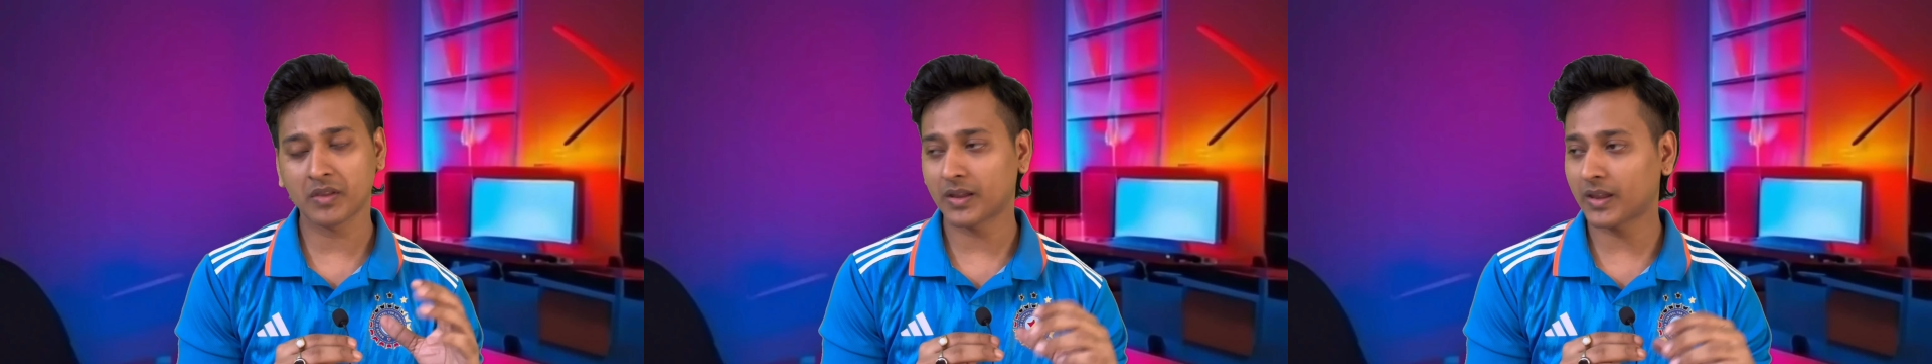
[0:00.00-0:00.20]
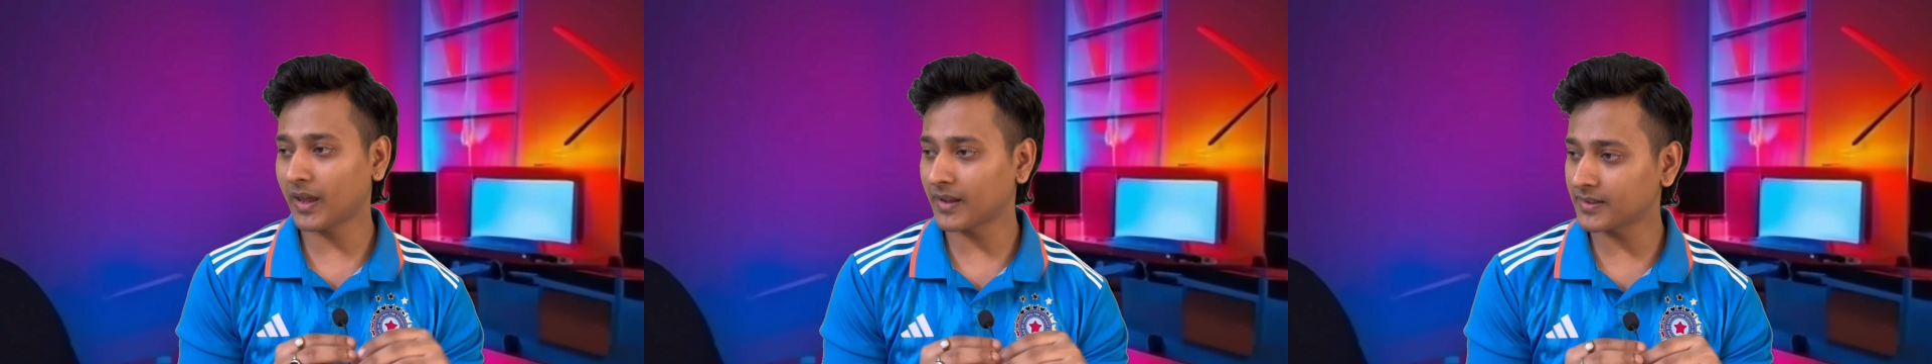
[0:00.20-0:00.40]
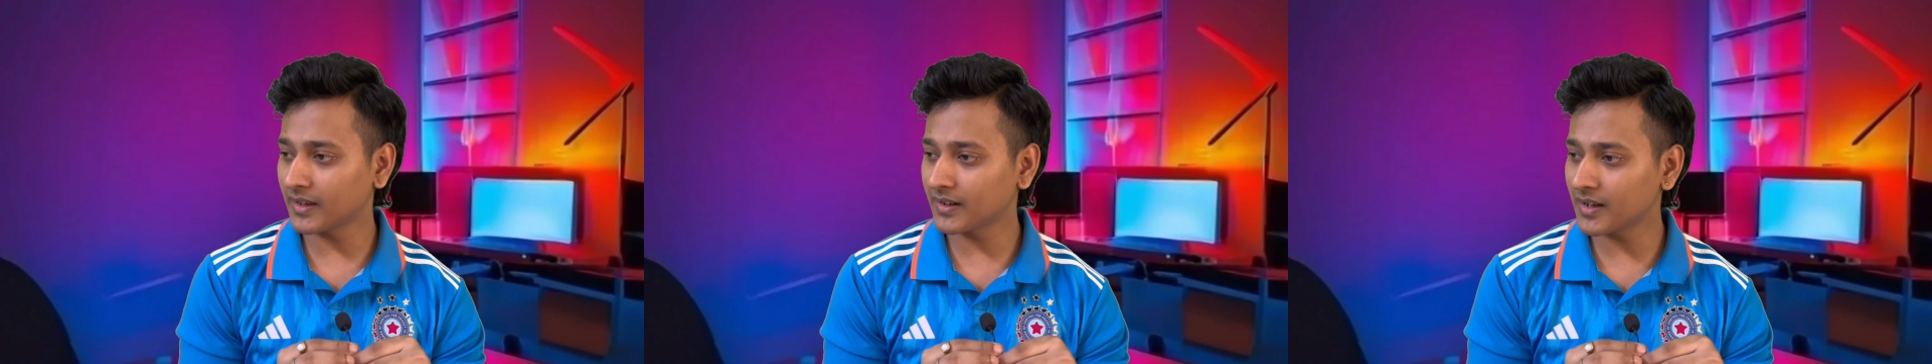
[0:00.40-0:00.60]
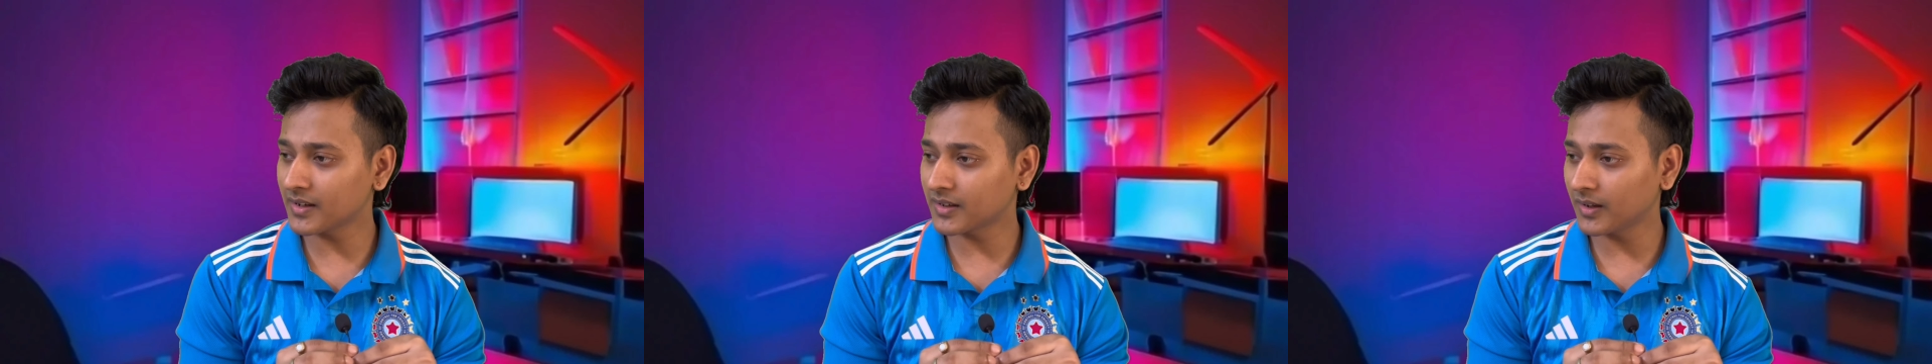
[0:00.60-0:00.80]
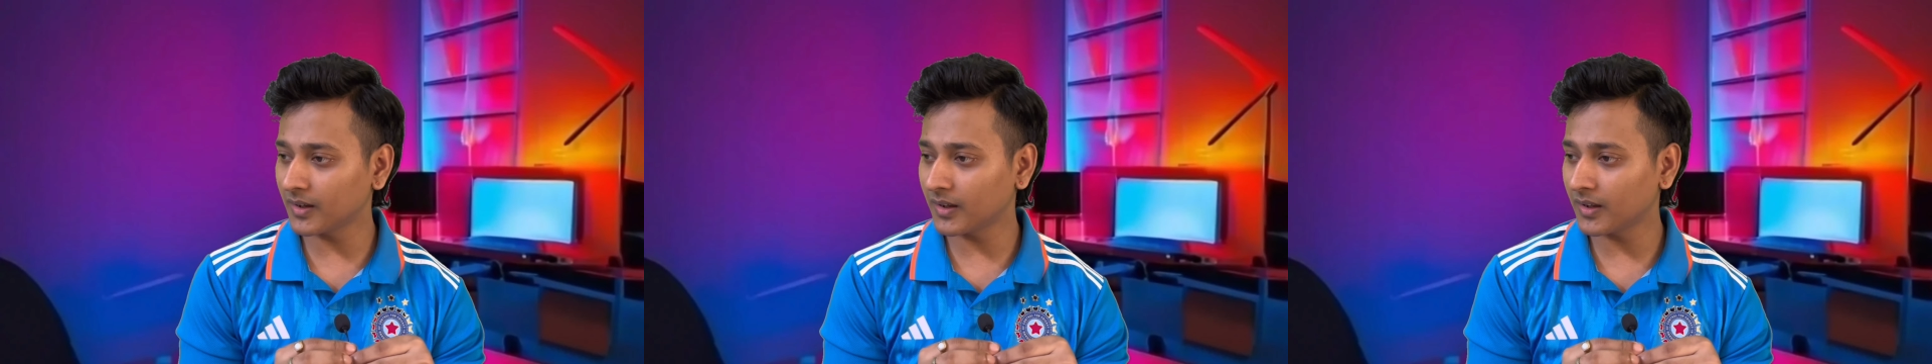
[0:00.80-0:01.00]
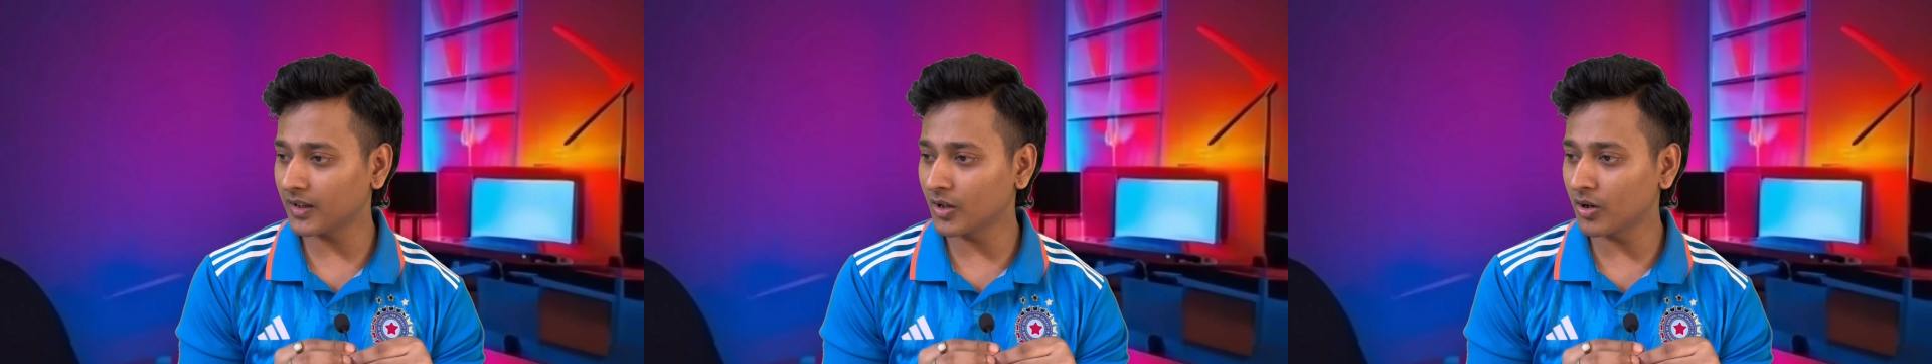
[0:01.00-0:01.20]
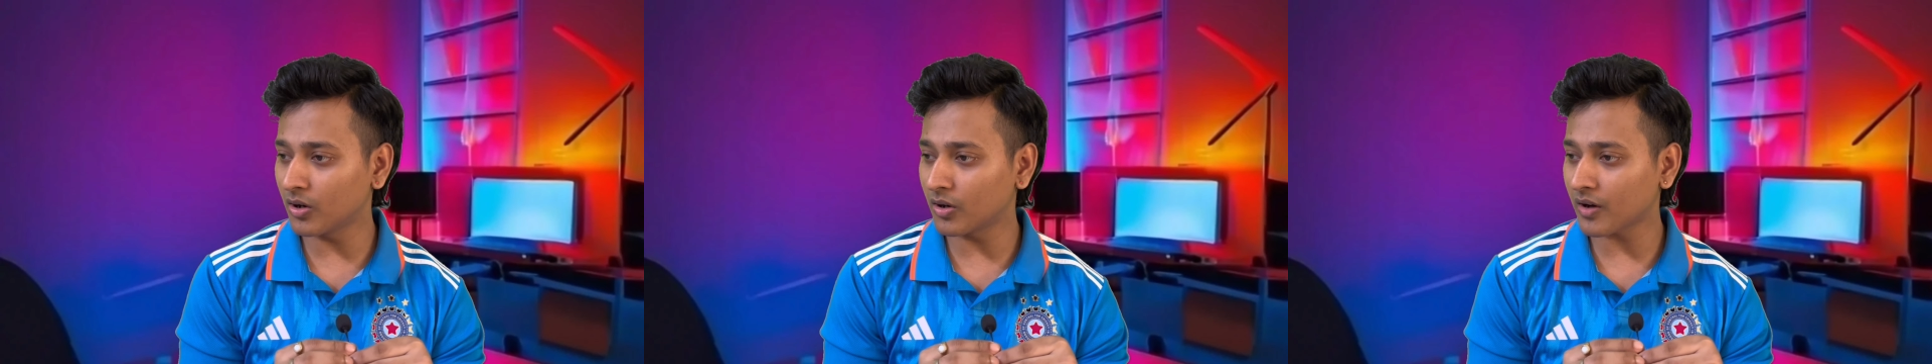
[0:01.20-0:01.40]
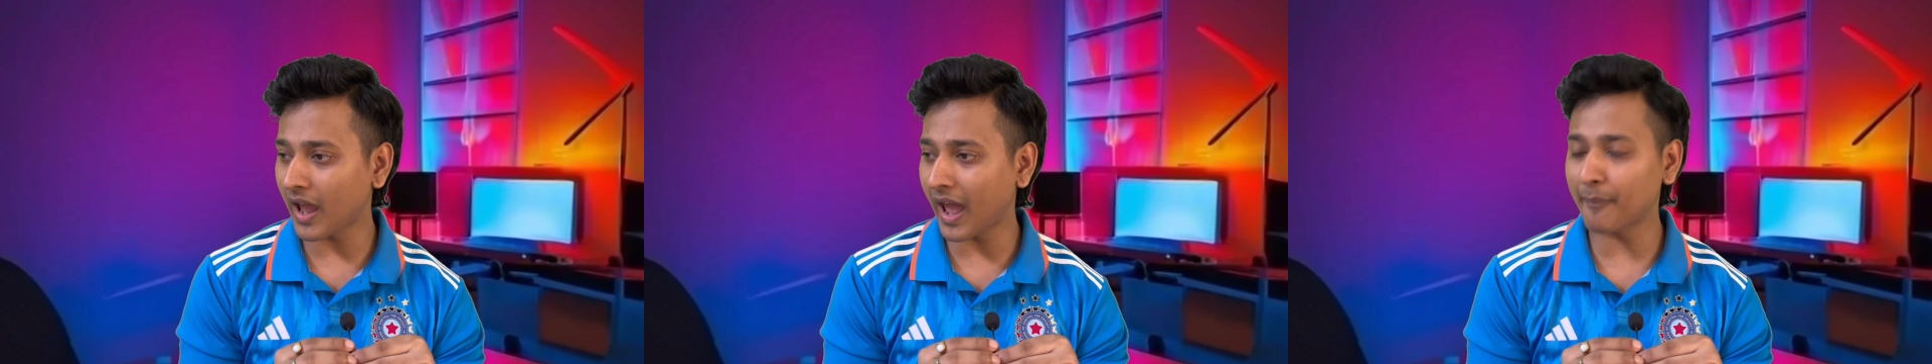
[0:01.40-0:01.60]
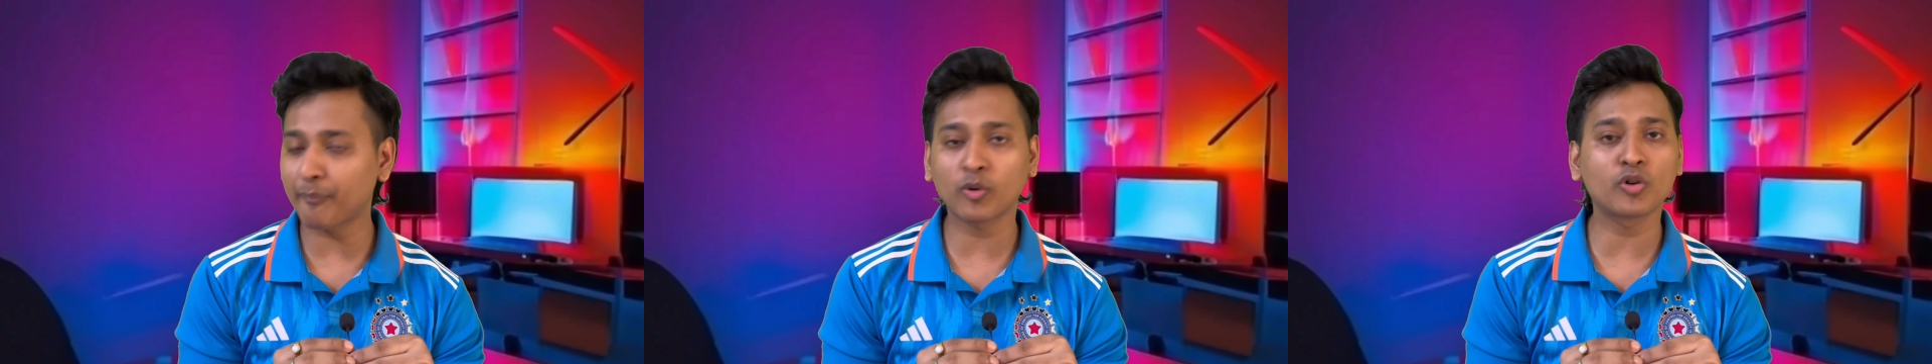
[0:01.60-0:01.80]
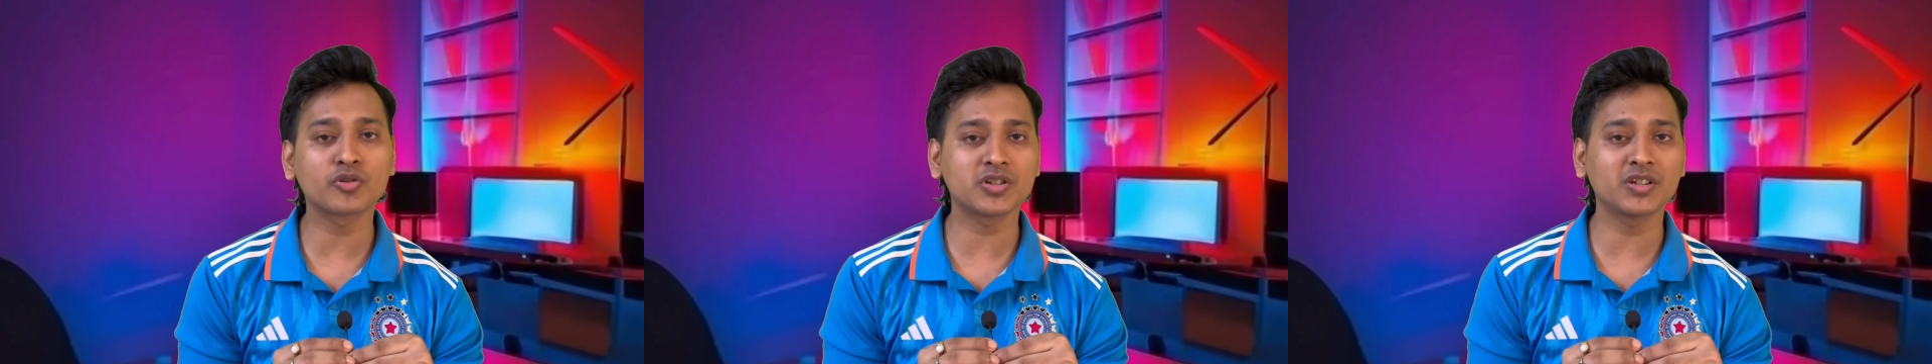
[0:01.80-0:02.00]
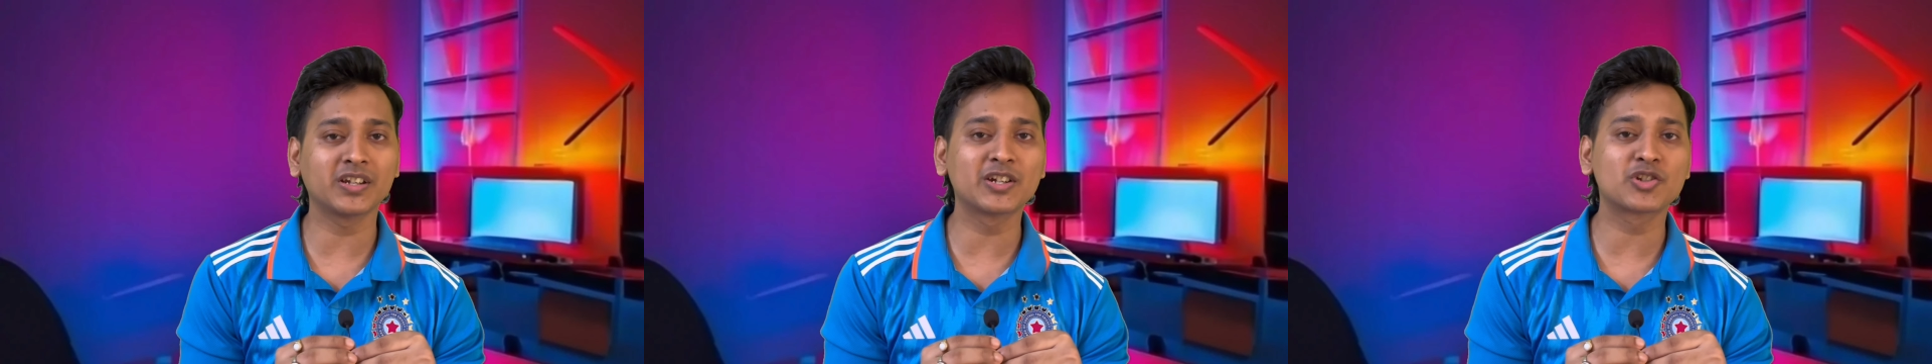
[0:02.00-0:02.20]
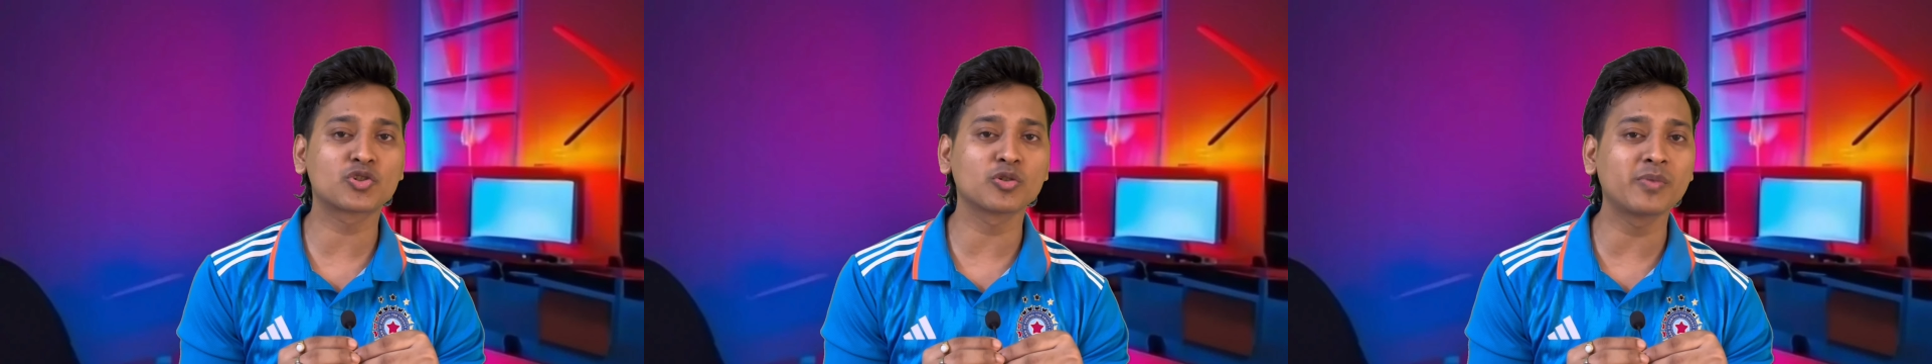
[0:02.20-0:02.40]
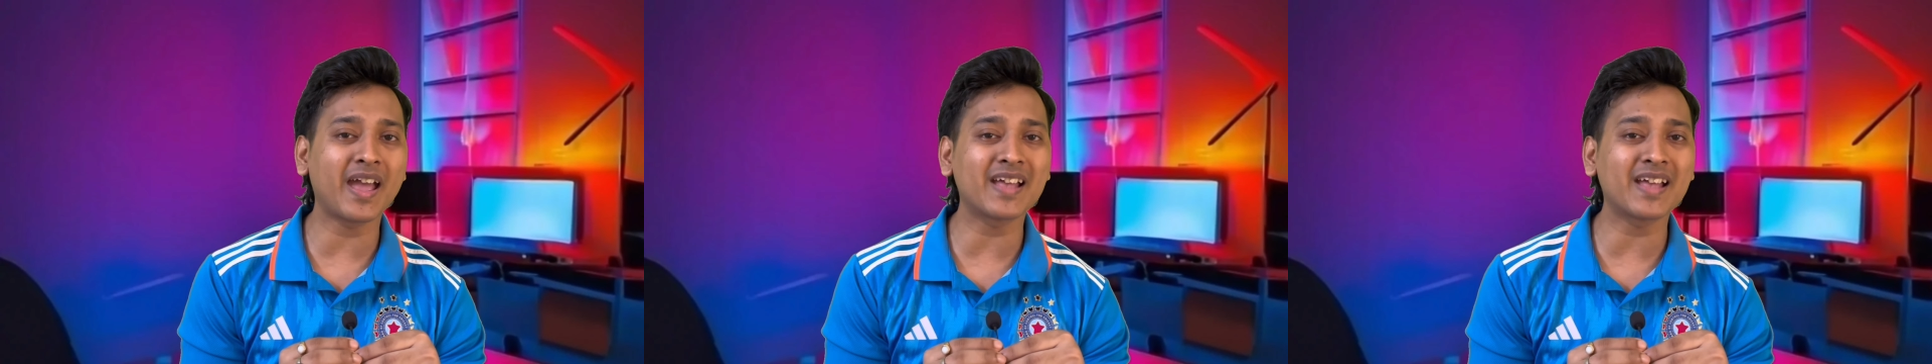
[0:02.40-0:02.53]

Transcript: कहते हैं ना कि योर एपोलॉजी नीड्स टू बी